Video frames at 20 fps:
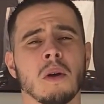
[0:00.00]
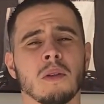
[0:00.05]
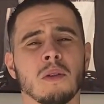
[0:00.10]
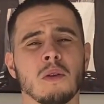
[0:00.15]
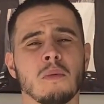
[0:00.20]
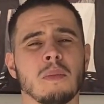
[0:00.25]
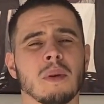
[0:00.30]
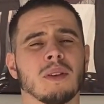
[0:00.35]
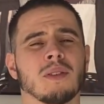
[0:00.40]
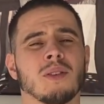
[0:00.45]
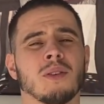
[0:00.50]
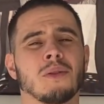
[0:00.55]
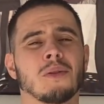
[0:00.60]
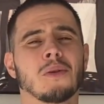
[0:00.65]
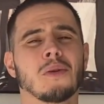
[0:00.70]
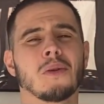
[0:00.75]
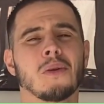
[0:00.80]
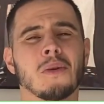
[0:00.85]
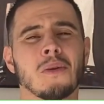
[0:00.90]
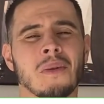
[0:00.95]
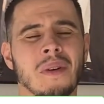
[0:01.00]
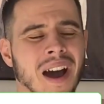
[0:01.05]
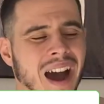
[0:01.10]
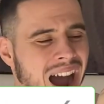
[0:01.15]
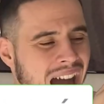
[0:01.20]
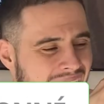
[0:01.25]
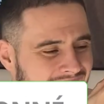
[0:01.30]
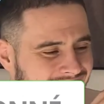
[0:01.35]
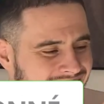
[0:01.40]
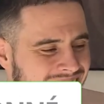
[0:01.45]
de personnes auront
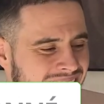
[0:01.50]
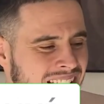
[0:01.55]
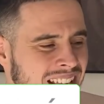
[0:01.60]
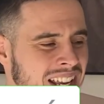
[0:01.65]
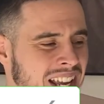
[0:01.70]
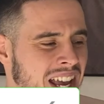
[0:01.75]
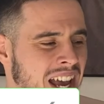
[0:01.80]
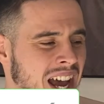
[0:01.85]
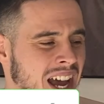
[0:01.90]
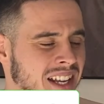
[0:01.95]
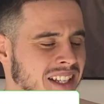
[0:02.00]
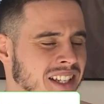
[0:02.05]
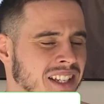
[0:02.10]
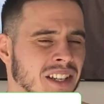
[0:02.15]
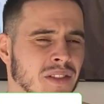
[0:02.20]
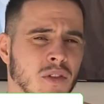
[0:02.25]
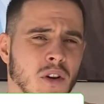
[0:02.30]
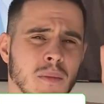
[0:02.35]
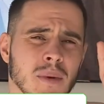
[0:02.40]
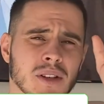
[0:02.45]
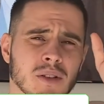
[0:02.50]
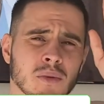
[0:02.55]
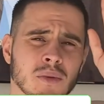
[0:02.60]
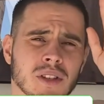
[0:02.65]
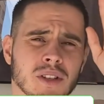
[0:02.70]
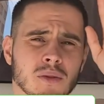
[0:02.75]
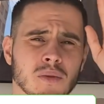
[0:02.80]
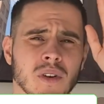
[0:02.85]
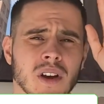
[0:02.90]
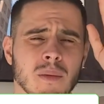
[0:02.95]
accès à ces informations
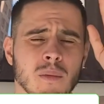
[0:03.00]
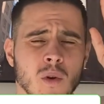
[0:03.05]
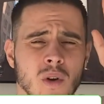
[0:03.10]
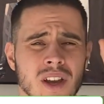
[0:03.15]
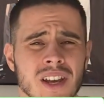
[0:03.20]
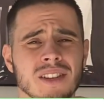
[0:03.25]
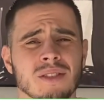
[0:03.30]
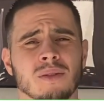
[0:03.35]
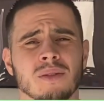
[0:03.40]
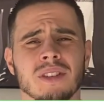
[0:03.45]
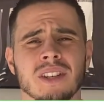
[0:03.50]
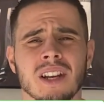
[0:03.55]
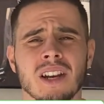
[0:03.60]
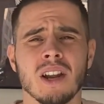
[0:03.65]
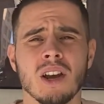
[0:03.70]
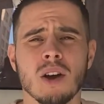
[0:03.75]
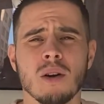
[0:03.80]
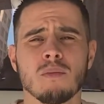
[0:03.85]
qui sont vraiment essentielles